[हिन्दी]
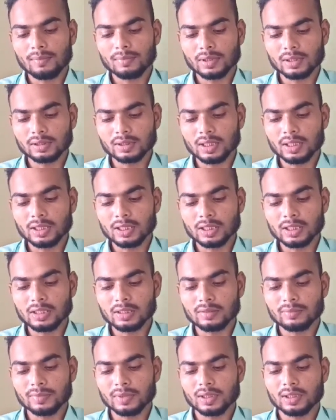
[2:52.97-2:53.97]
आप जैसे ही
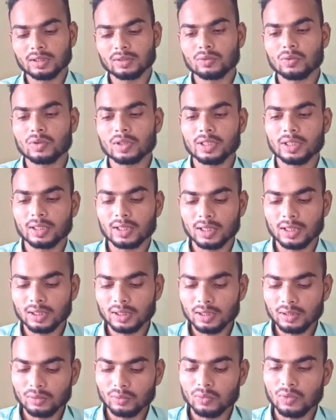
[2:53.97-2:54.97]
डिलीट में इसको क्लिक
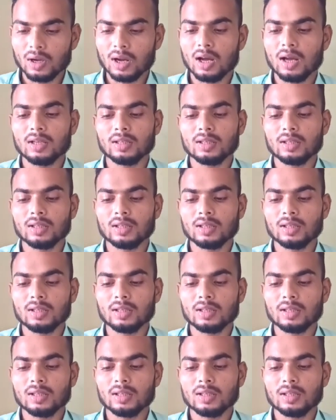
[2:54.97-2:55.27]
करेंगे तो